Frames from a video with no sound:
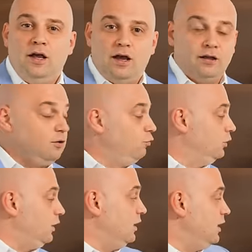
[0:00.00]
Это
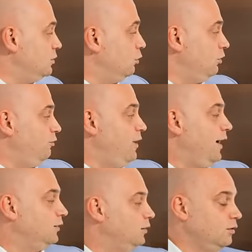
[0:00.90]
вот и есть тот
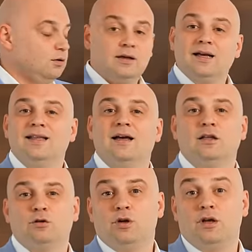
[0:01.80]
эффект, когда,
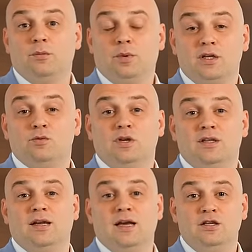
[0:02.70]
который
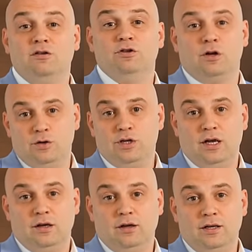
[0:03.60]
производит негатив на
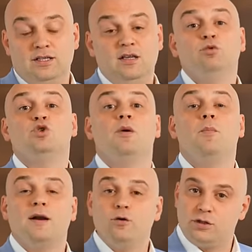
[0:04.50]
людей, и с ним нужно
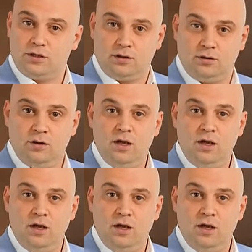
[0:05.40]
бороться.